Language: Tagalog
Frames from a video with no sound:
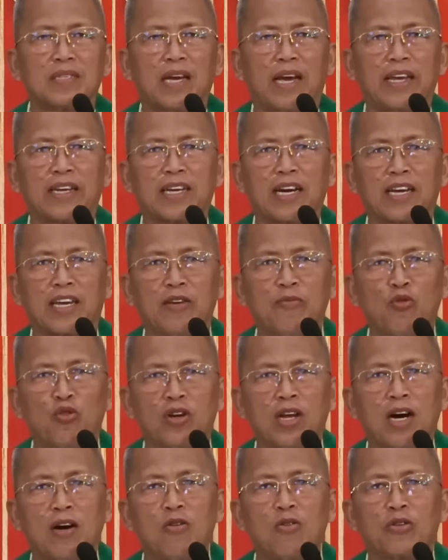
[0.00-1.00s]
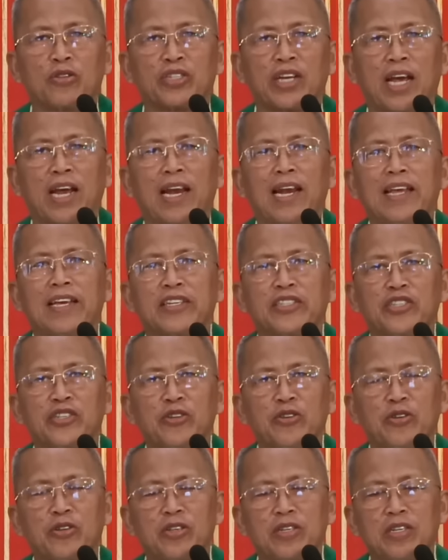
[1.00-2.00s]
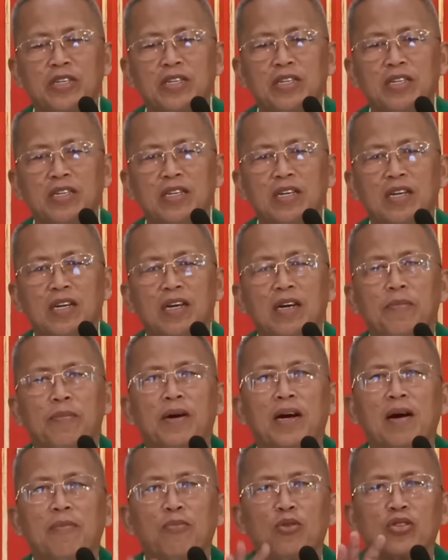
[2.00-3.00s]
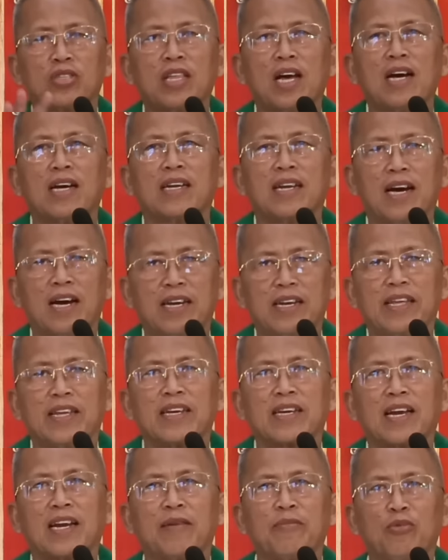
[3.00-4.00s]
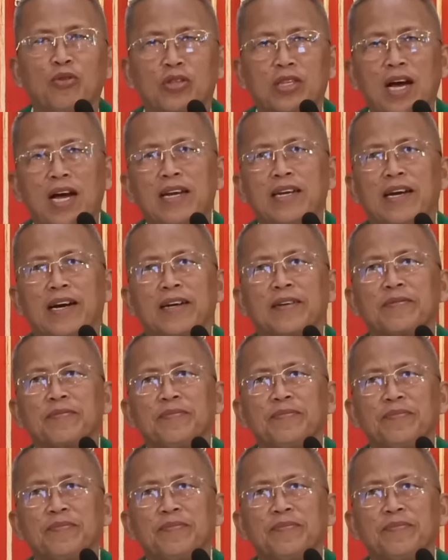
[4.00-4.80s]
nga ikagimudaog sa eleksyon, mga butang na aning kalibutana.